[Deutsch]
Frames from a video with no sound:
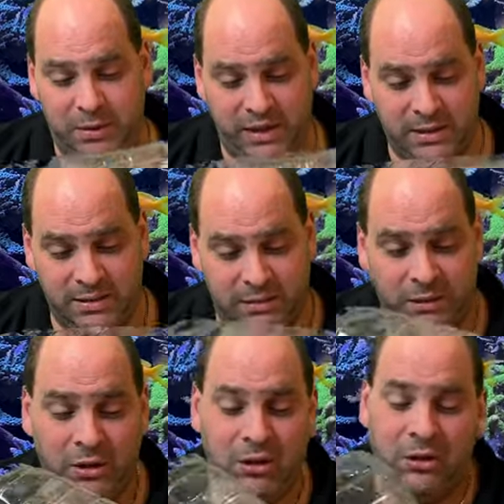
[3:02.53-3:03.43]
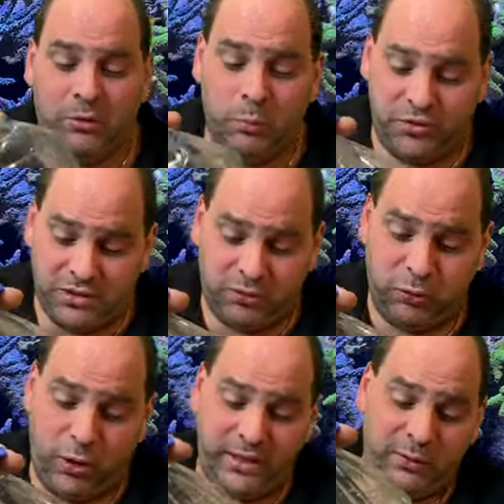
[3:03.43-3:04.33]
Behälter, muss ich
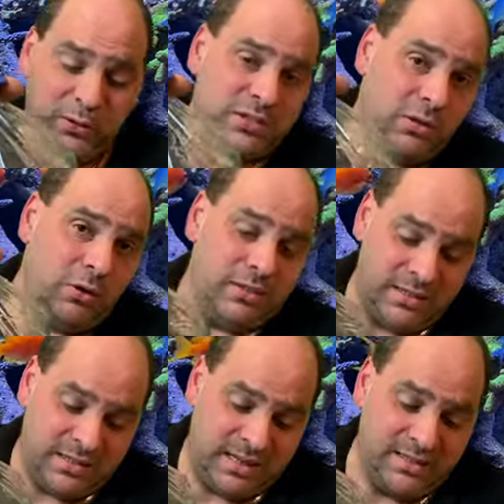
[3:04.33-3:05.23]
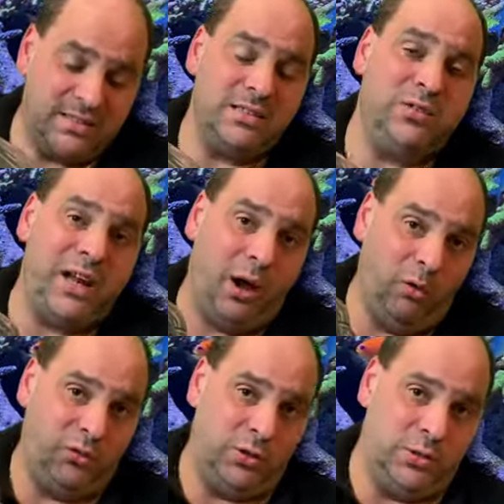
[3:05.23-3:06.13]
vorher dafür sorgen, dass das Ganze sich wieder
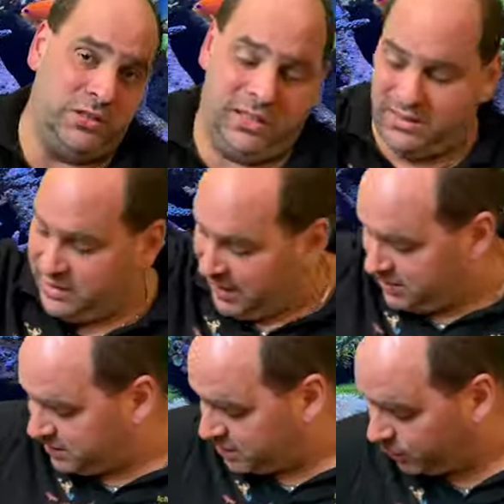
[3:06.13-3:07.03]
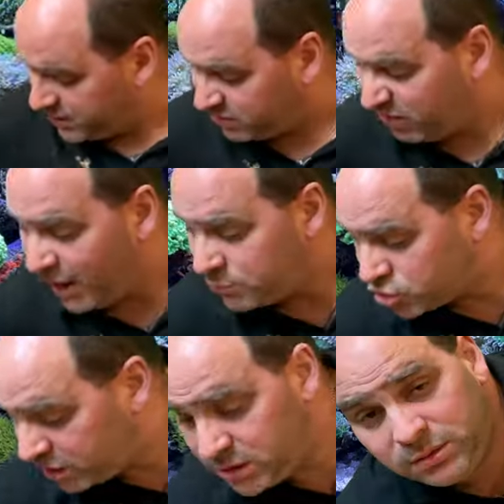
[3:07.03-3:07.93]
aufgelöst hat. Das heißt, ich muss es warm
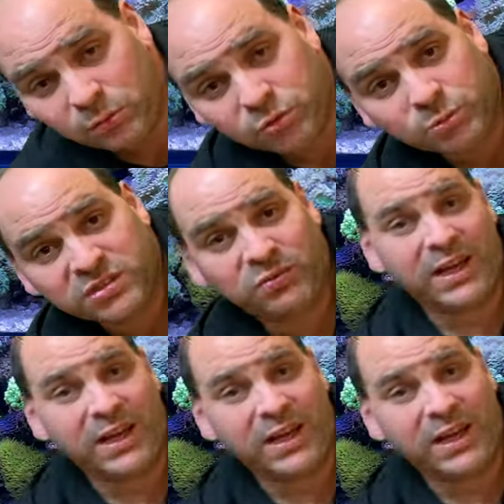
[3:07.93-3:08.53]
stellen und muss